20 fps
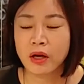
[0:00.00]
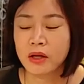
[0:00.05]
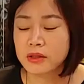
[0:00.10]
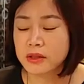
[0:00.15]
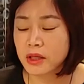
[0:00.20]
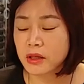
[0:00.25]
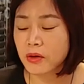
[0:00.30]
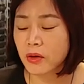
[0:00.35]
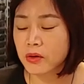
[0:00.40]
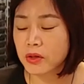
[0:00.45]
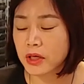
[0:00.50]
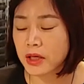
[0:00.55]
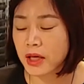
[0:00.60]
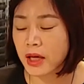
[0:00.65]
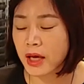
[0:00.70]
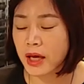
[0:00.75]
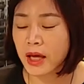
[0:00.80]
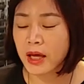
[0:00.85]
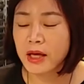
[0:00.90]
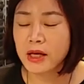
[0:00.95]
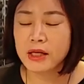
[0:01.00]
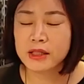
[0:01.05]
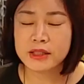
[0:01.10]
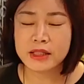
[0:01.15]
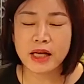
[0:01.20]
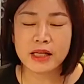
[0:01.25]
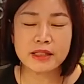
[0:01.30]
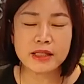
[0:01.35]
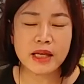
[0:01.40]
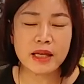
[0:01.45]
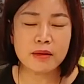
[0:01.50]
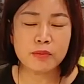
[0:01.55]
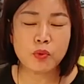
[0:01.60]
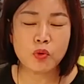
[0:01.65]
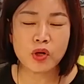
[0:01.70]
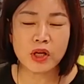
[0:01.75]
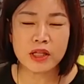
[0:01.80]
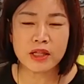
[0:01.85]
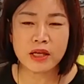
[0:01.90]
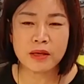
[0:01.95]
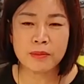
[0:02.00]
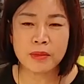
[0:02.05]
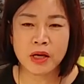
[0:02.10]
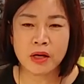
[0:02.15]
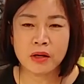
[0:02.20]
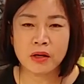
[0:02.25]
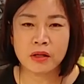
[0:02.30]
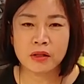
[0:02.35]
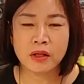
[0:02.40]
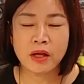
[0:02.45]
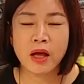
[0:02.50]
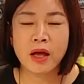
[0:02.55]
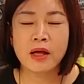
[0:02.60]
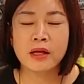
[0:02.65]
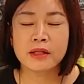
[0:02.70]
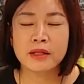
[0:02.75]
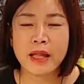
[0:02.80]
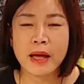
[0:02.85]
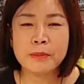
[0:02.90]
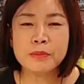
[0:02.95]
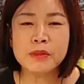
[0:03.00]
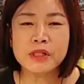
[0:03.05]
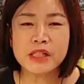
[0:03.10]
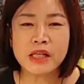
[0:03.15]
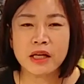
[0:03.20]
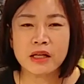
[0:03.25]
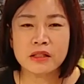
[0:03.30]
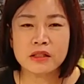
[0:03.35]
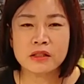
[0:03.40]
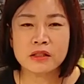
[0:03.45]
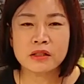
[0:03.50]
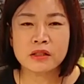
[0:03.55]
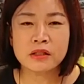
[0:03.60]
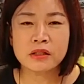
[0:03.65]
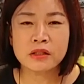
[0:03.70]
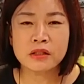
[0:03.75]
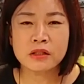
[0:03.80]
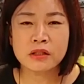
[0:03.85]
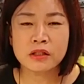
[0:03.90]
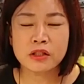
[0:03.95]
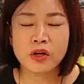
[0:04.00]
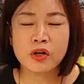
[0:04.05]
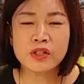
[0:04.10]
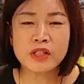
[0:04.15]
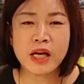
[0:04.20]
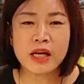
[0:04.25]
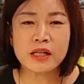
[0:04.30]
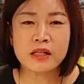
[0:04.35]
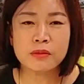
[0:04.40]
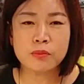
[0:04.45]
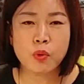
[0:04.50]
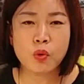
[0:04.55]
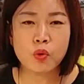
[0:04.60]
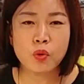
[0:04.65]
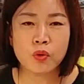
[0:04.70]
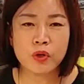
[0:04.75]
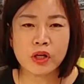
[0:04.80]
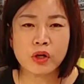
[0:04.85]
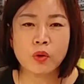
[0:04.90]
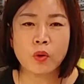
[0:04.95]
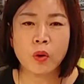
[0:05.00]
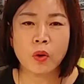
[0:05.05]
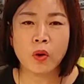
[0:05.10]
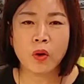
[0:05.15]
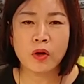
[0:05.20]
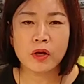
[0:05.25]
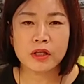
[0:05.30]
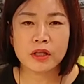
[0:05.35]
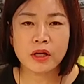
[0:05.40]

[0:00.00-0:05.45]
자, 거기에 자세히 보게 되면 남자는 여자를 보고 있고,